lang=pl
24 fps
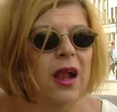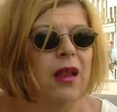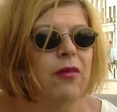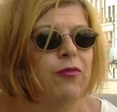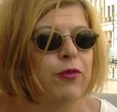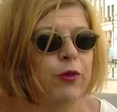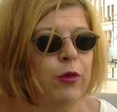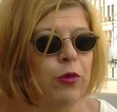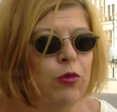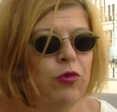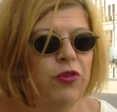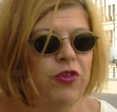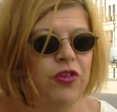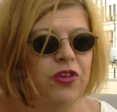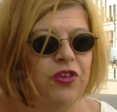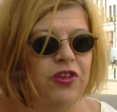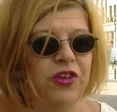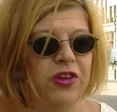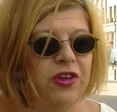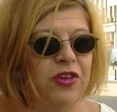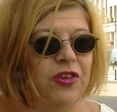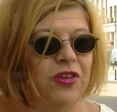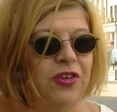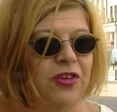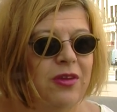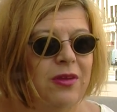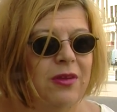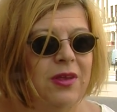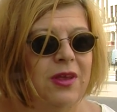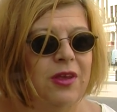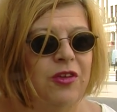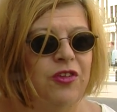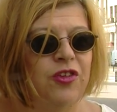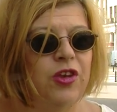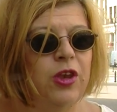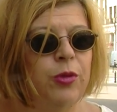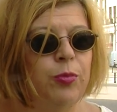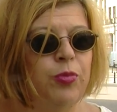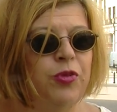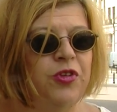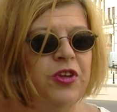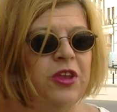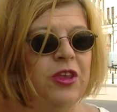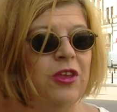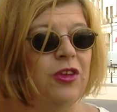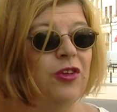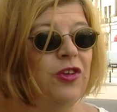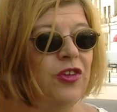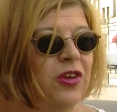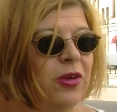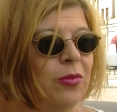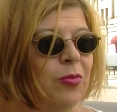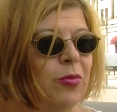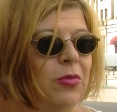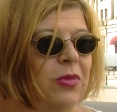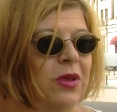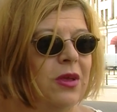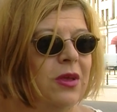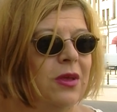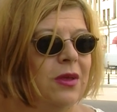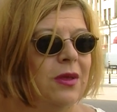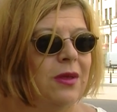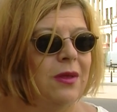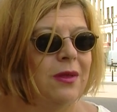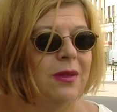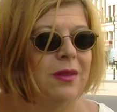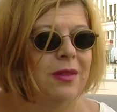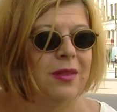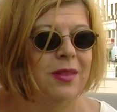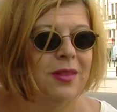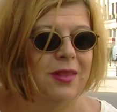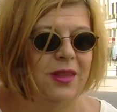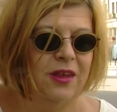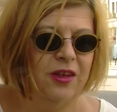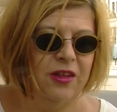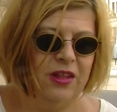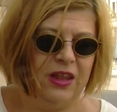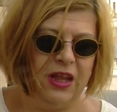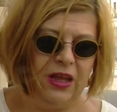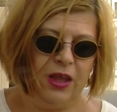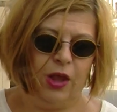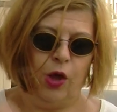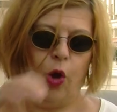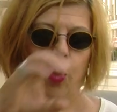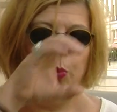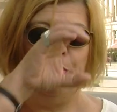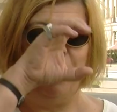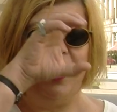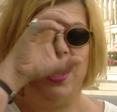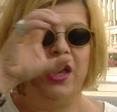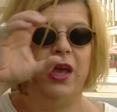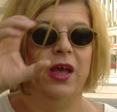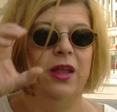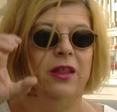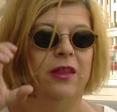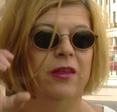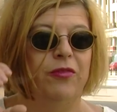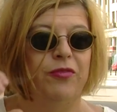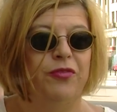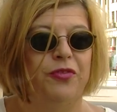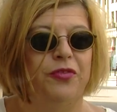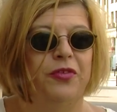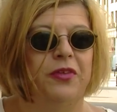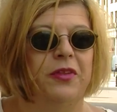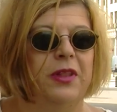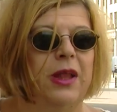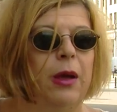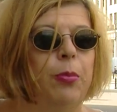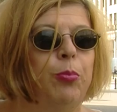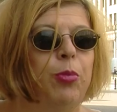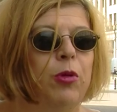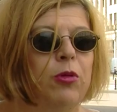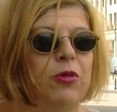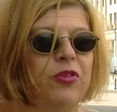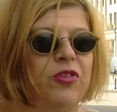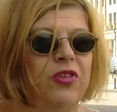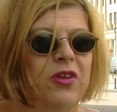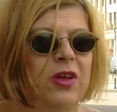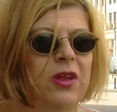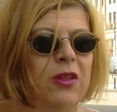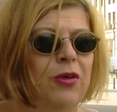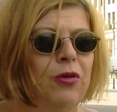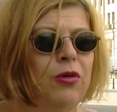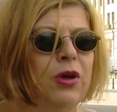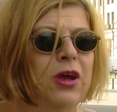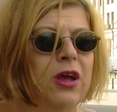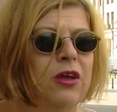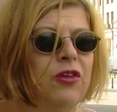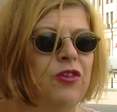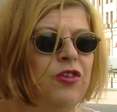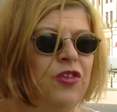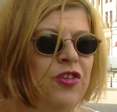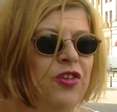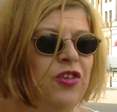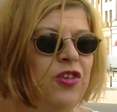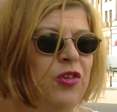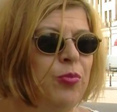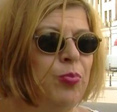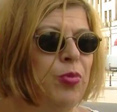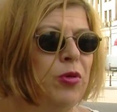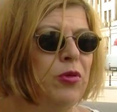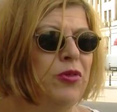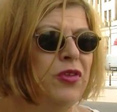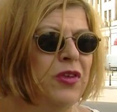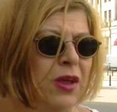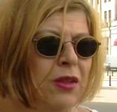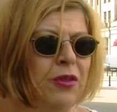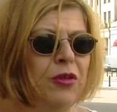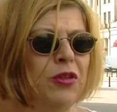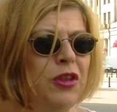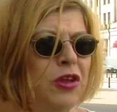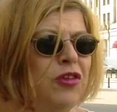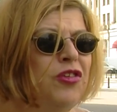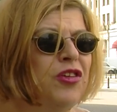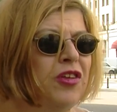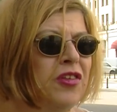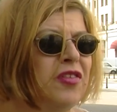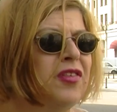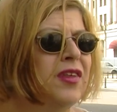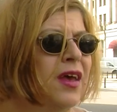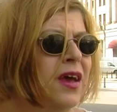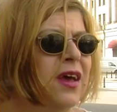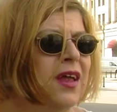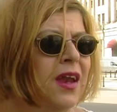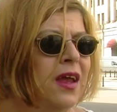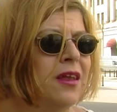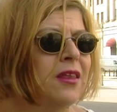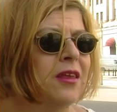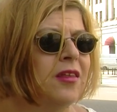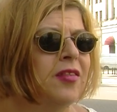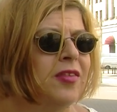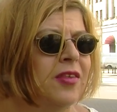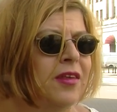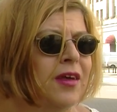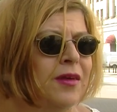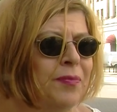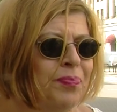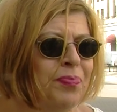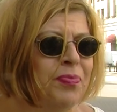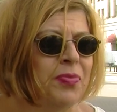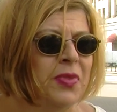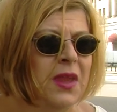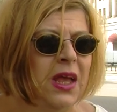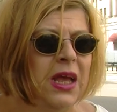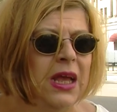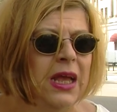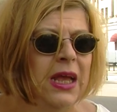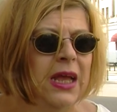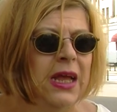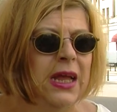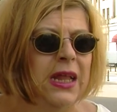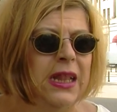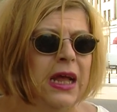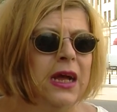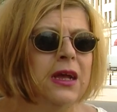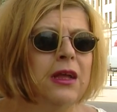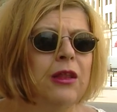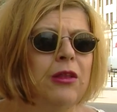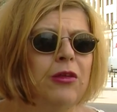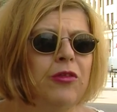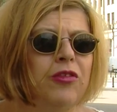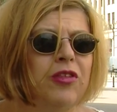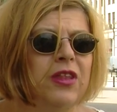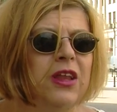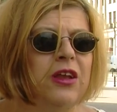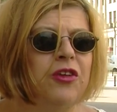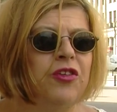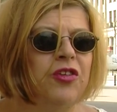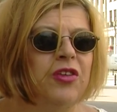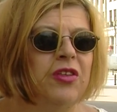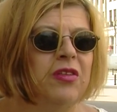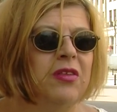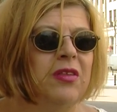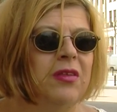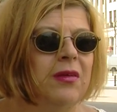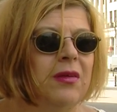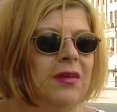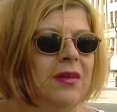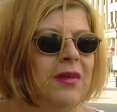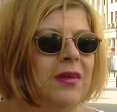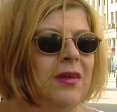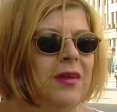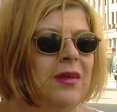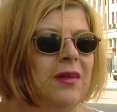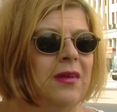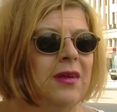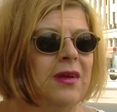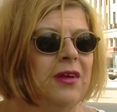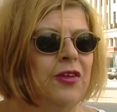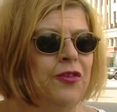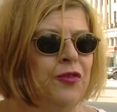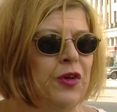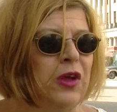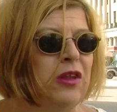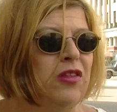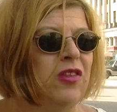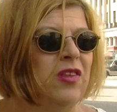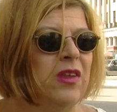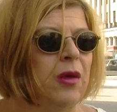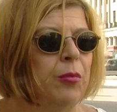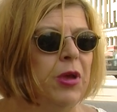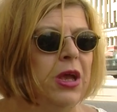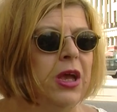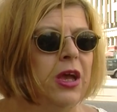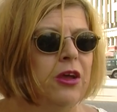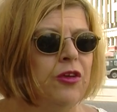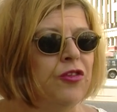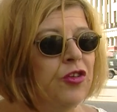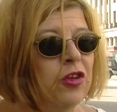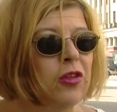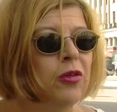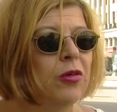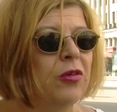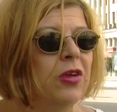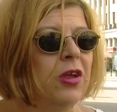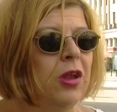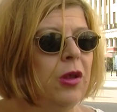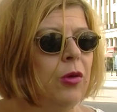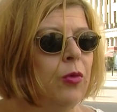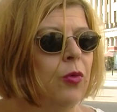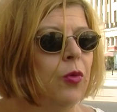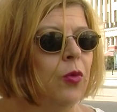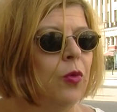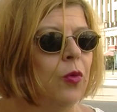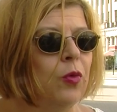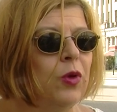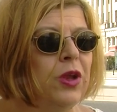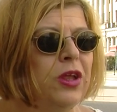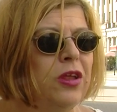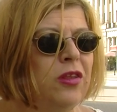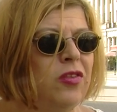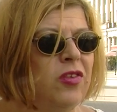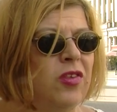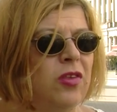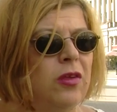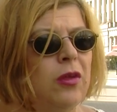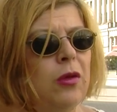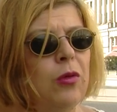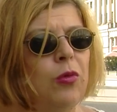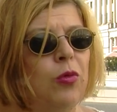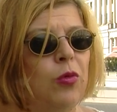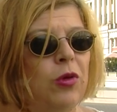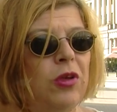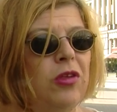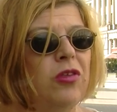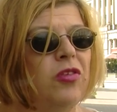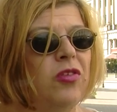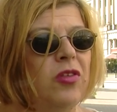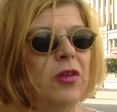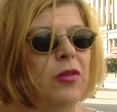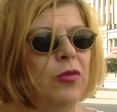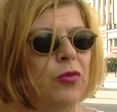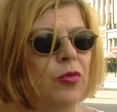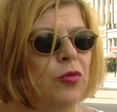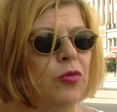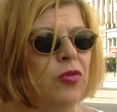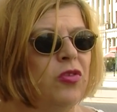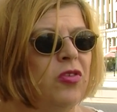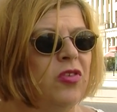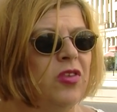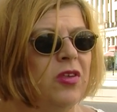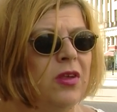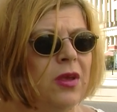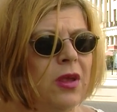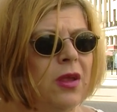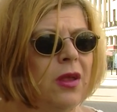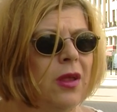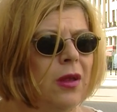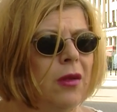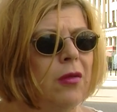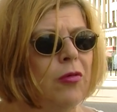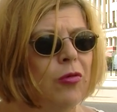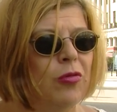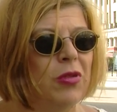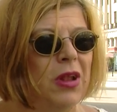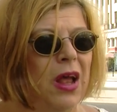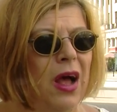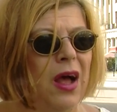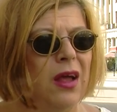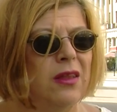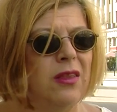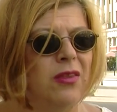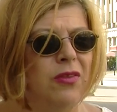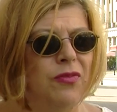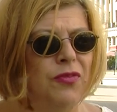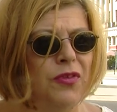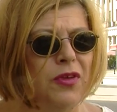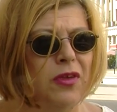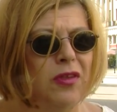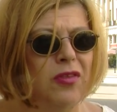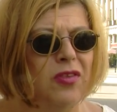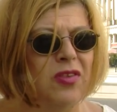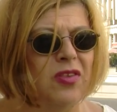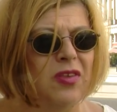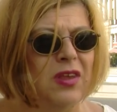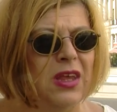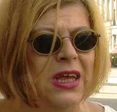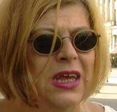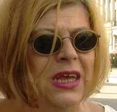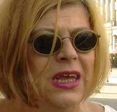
Ale w gruncie rzeczy, jeżeli przeniesiemy ten taki obiektyw na Polskę, to okaże się, że Polska to też jest zagranica. Tak? To no, znaczy e, świat zamyka się do kilku ulic, kilku instytucji, kilku nazwisk.